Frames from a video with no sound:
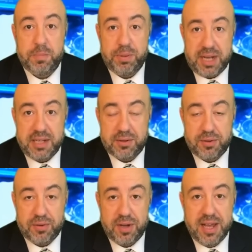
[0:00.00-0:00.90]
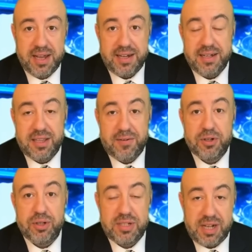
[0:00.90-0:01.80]
планку того,
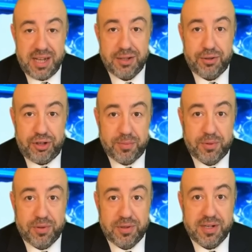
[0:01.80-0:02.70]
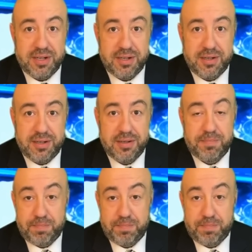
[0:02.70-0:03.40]
что следующему